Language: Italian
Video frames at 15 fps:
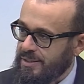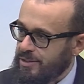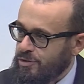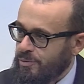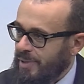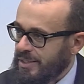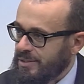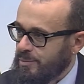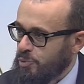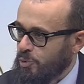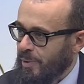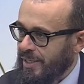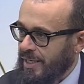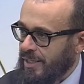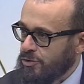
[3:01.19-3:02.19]
le domande più
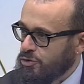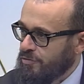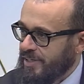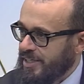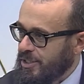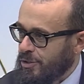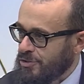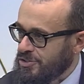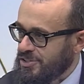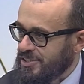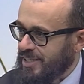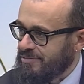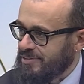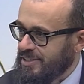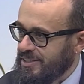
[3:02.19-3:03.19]
banali, dove eri, cosa
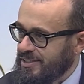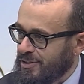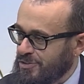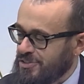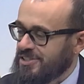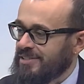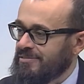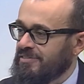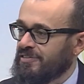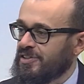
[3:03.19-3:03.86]
stavi, cosa stavi